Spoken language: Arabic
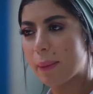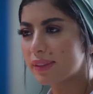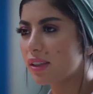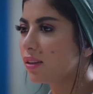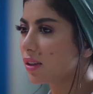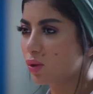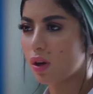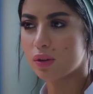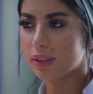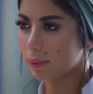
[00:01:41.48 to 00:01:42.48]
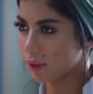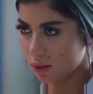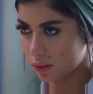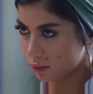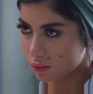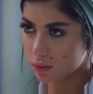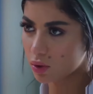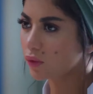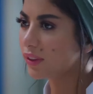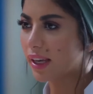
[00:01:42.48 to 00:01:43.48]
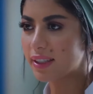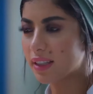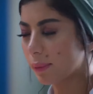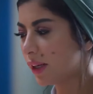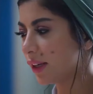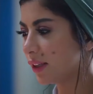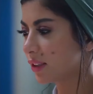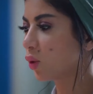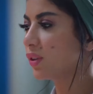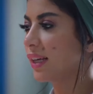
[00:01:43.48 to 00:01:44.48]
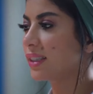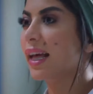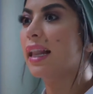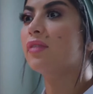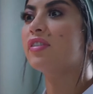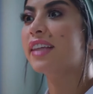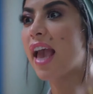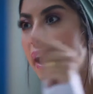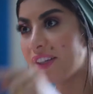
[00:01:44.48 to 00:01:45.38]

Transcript: بصي عامه الدكتوره قدامك شوفي انت عايزه تعملي ايه اذا كنت عايزه تخلفي